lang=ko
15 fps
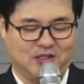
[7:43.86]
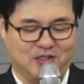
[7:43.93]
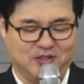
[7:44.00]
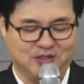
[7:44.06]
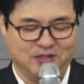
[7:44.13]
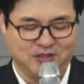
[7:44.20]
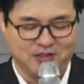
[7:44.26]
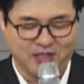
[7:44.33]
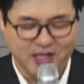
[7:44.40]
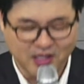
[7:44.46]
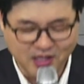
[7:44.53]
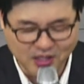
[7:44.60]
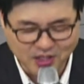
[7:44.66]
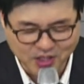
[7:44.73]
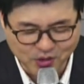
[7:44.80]
그
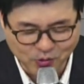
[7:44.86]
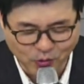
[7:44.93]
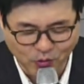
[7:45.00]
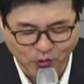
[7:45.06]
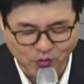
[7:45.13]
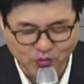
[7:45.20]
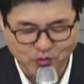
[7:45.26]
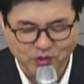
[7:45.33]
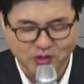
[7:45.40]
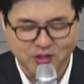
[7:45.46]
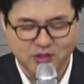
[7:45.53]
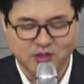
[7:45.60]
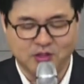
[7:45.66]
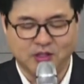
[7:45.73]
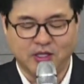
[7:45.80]
행해지고
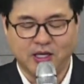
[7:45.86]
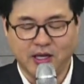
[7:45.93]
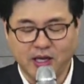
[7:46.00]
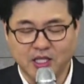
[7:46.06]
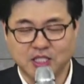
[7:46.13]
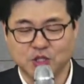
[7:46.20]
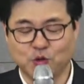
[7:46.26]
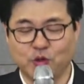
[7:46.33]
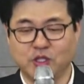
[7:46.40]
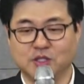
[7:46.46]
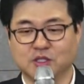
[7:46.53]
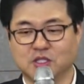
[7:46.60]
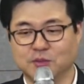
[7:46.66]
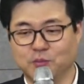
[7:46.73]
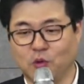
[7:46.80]
어, 행해지고
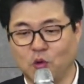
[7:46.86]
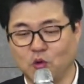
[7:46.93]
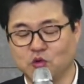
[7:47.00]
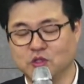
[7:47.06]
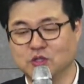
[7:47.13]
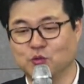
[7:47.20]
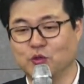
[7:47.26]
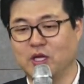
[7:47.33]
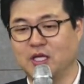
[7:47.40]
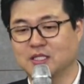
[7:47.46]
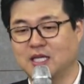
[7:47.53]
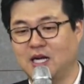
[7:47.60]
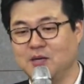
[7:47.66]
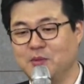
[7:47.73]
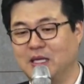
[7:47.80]
있는 그 모든 우리의
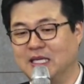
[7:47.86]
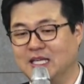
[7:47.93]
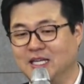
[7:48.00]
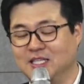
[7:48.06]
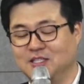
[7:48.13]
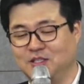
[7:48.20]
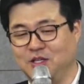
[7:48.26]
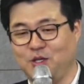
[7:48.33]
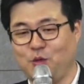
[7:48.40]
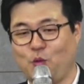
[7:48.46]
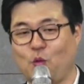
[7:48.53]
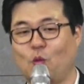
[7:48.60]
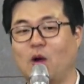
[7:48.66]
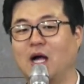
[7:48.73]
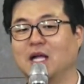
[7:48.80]
삶의 일들이
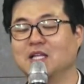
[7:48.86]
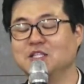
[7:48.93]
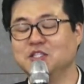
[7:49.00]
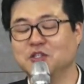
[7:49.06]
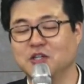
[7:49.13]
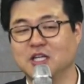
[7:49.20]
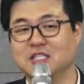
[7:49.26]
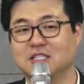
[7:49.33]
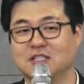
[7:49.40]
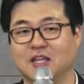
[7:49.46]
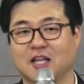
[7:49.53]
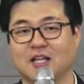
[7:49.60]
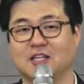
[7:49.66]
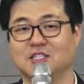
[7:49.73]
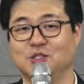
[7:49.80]
완전해질
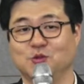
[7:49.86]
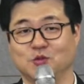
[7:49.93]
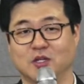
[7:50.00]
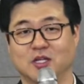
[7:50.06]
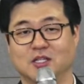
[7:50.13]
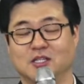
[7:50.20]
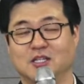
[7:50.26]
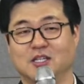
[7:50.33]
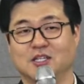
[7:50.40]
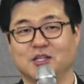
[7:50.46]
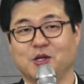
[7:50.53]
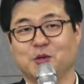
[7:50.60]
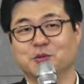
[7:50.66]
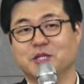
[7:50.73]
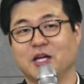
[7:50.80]
때까지 이룬다.
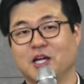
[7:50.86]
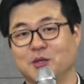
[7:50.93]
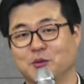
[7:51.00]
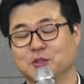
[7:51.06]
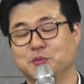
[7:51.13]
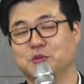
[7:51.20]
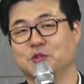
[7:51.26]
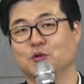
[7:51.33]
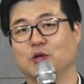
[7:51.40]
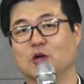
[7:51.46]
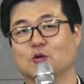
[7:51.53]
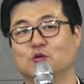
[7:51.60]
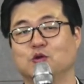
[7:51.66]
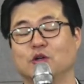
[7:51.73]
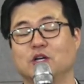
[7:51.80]
여러분 생각해 보십시오. 우리가
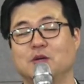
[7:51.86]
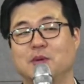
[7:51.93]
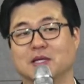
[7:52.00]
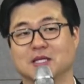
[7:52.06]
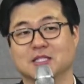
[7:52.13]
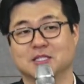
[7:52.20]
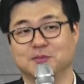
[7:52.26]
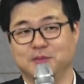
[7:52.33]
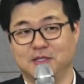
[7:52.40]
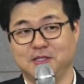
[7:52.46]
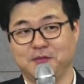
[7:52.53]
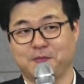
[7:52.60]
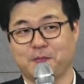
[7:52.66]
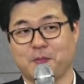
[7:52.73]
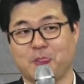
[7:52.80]
구원을
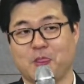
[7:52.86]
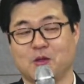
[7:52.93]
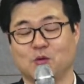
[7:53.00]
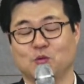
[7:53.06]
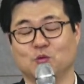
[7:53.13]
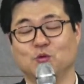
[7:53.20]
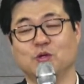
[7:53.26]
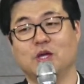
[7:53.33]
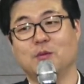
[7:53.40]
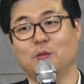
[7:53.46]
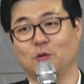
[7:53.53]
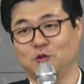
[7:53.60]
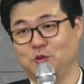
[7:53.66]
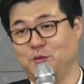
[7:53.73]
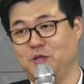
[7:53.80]
받았지만 우리의
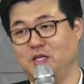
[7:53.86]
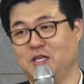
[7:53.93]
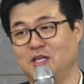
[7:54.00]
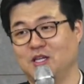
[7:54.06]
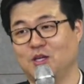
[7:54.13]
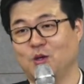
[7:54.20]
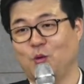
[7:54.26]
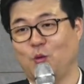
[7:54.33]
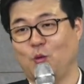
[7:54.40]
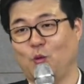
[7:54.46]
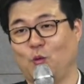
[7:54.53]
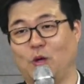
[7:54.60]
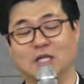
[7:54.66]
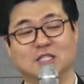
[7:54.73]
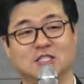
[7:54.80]
모습이
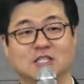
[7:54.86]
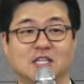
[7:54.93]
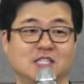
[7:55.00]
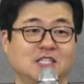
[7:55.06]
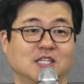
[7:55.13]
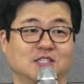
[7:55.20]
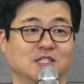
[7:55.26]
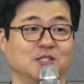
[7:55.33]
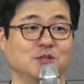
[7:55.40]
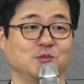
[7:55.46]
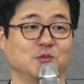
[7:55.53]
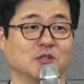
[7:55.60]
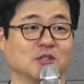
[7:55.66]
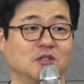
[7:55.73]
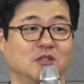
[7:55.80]
완전하진 않지
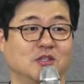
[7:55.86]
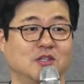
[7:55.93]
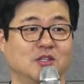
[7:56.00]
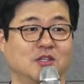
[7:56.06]
않습니까?